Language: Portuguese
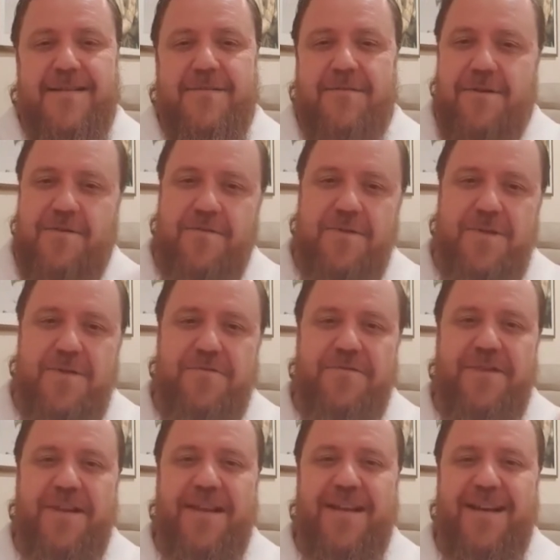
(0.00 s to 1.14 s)
quando tinha um
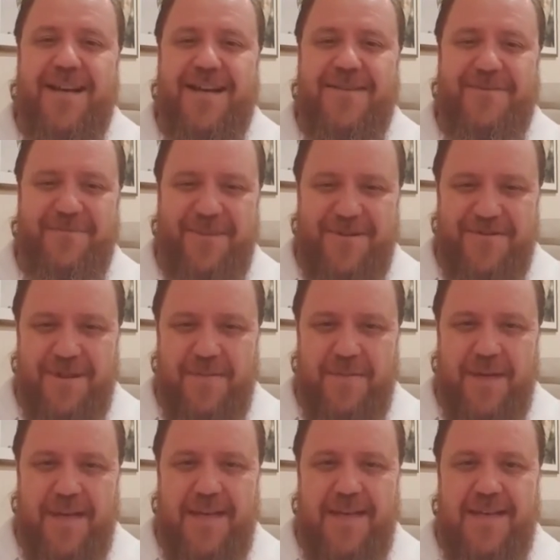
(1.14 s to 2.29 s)
feriado, eu perguntei
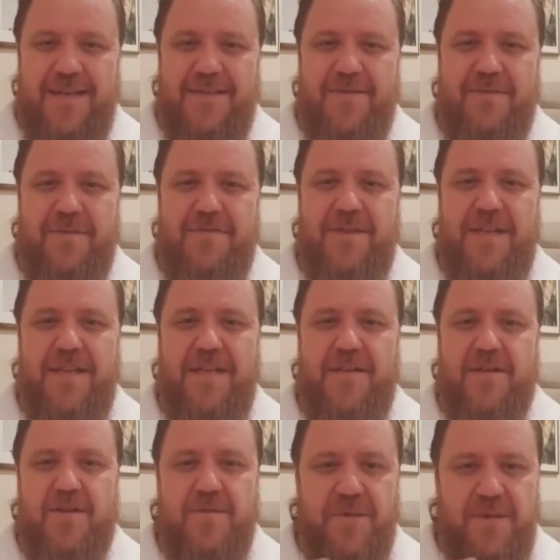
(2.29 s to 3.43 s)
para ele, seu Bafini,
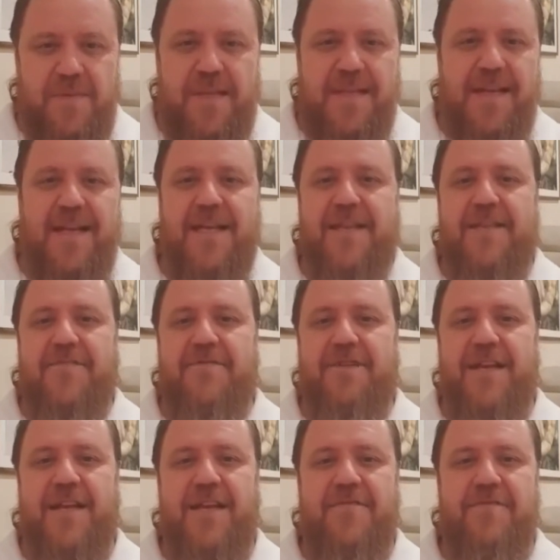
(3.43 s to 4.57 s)
nós vamos emendar a
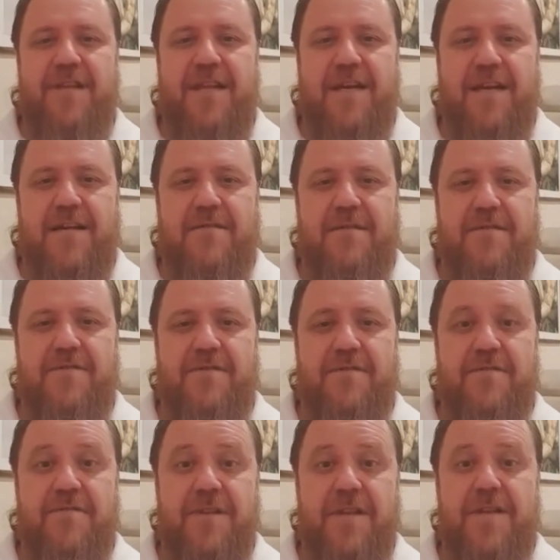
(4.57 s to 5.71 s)
quinta-feira que é feriado? Ele
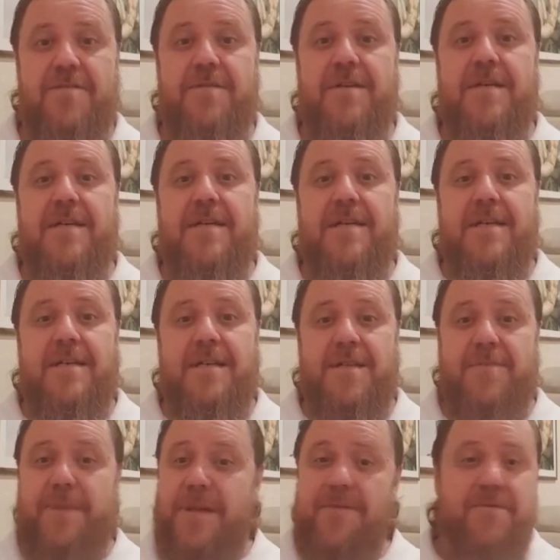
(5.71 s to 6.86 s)
falou, filho,
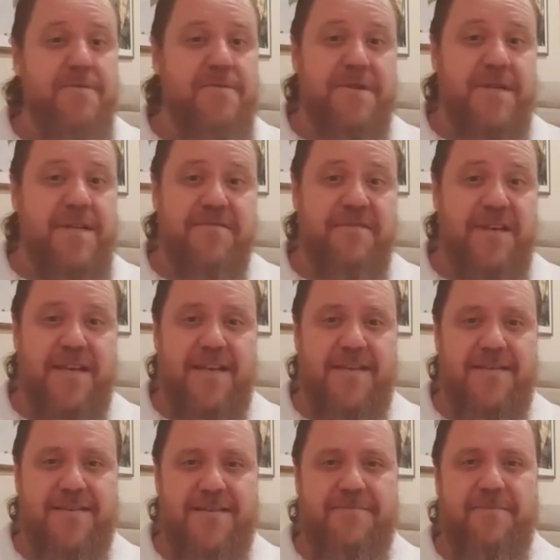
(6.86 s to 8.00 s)
espírito não tira
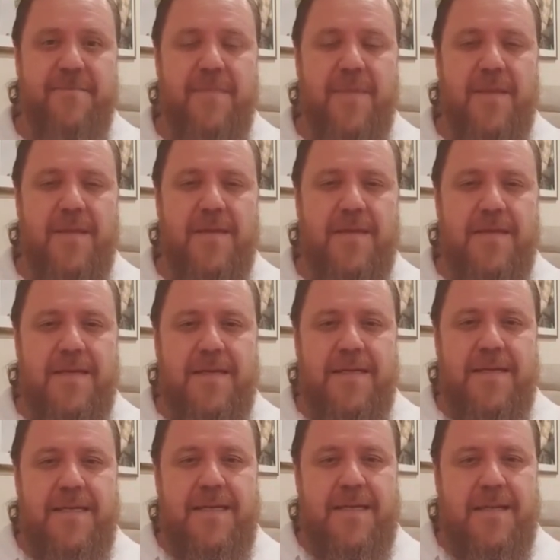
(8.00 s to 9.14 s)
férias.
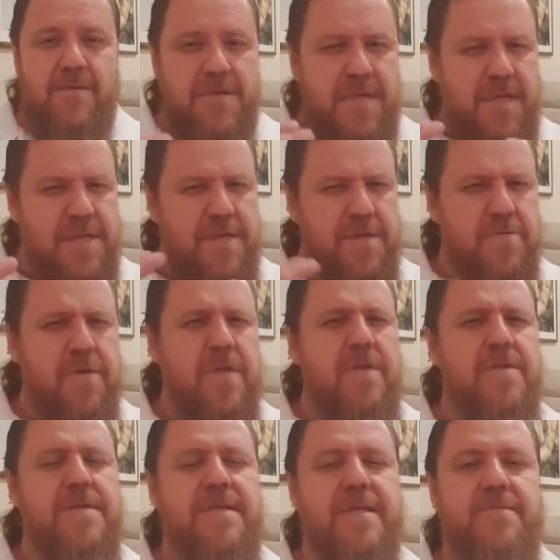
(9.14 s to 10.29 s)
Então, diante de tudo que
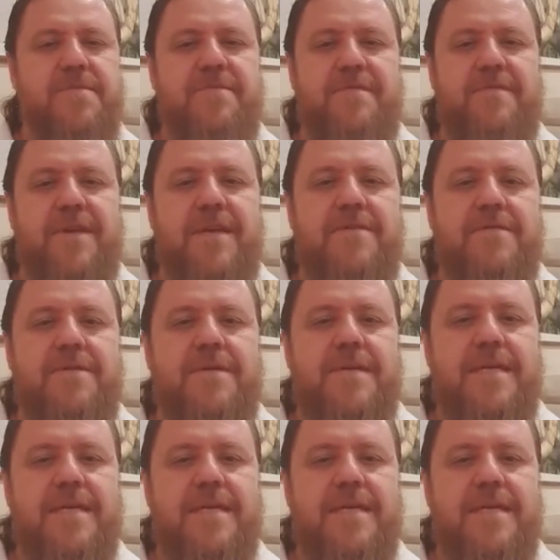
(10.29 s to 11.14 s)
nós estamos vivendo,